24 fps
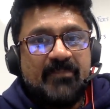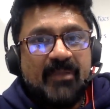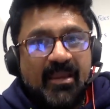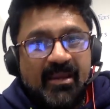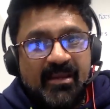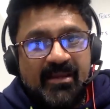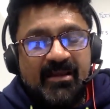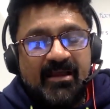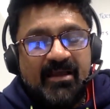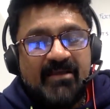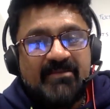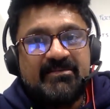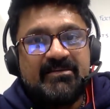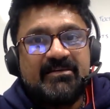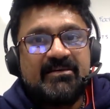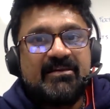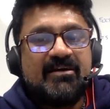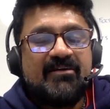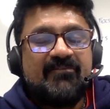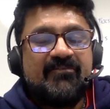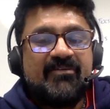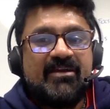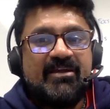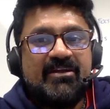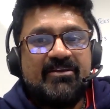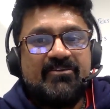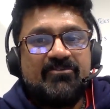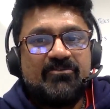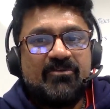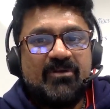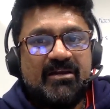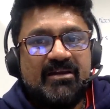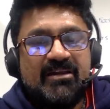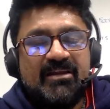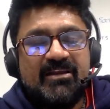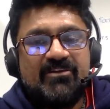மெயின் அஜெண்டாவே
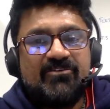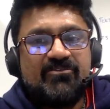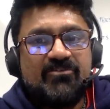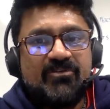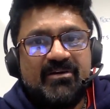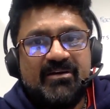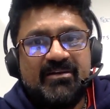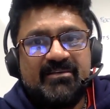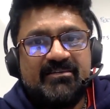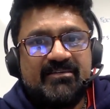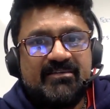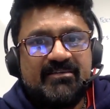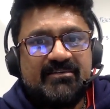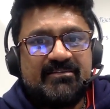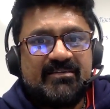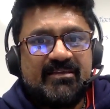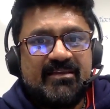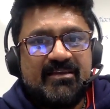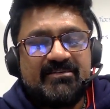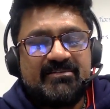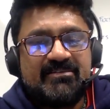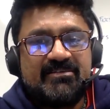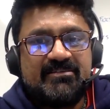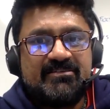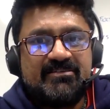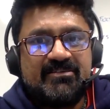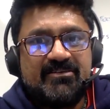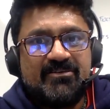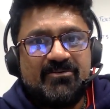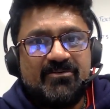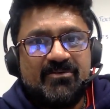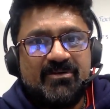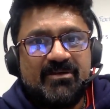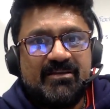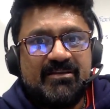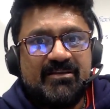டுவெண்ட்டி டுவெண்ட்டி சிக்ஸ் எலெக்ஷன்ஸை
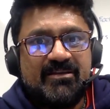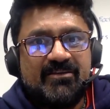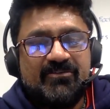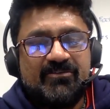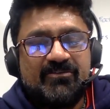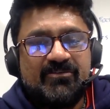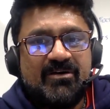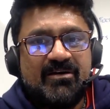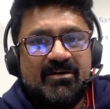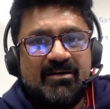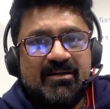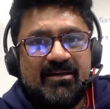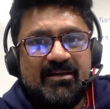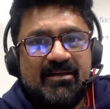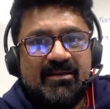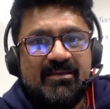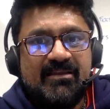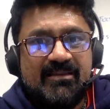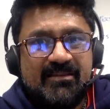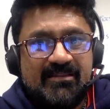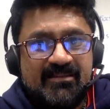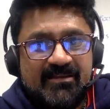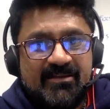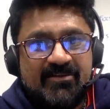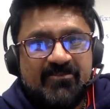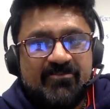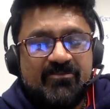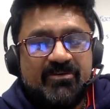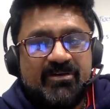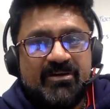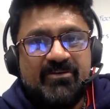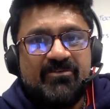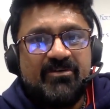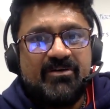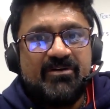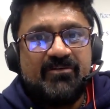நோக்கி தான் ஸோ அதனால் இந்த
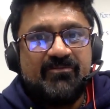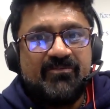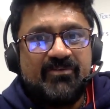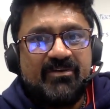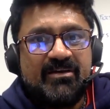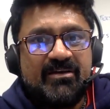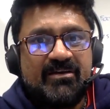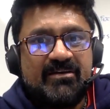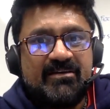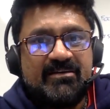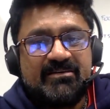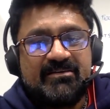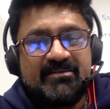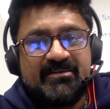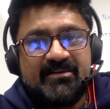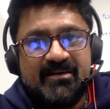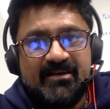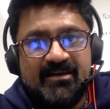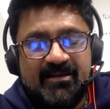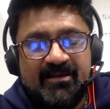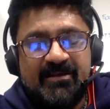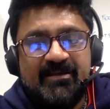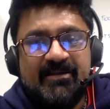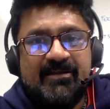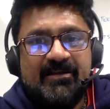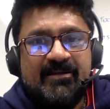டுவெண்ட்டி டுவெண்ட்டி ஃபோர் எலெக்ஷனில்